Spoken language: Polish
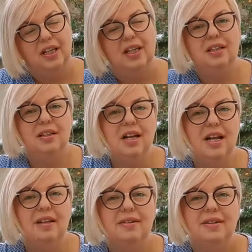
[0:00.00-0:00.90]

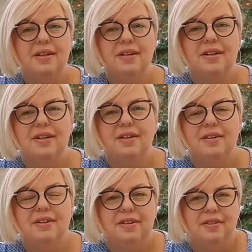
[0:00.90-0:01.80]
Jedyne,
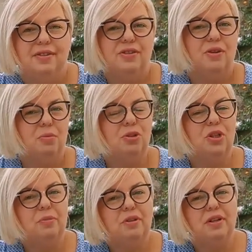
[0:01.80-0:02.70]
co
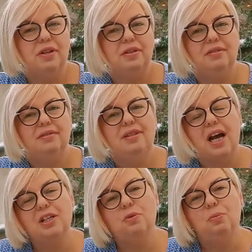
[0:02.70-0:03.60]
możemy
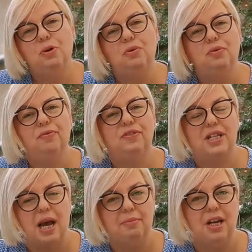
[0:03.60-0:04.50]
dać Bogu w
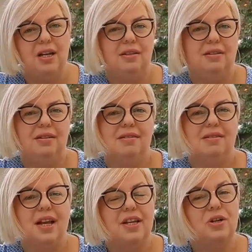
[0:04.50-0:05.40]
zamian
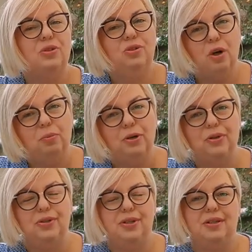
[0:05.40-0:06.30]
za Jego
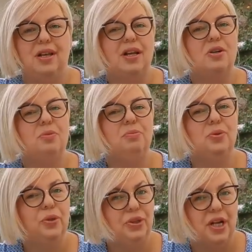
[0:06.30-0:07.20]
dobroć, za Jego
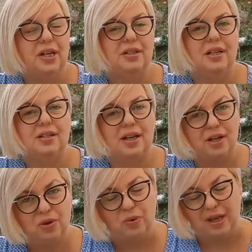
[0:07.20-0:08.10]
miłosierdzie, za
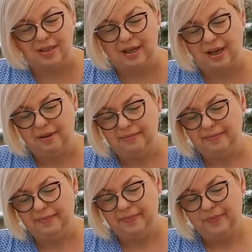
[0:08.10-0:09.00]
Jego łaskę,
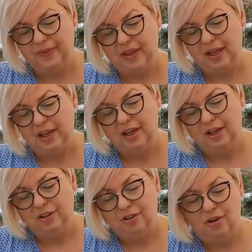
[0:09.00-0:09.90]

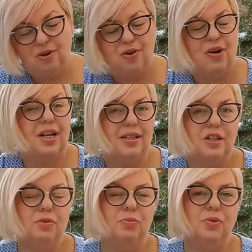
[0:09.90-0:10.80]
to
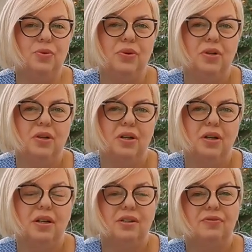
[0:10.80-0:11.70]
okazać Mu
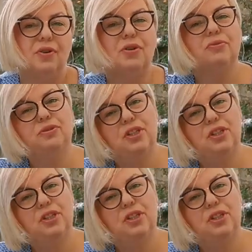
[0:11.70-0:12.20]
swoją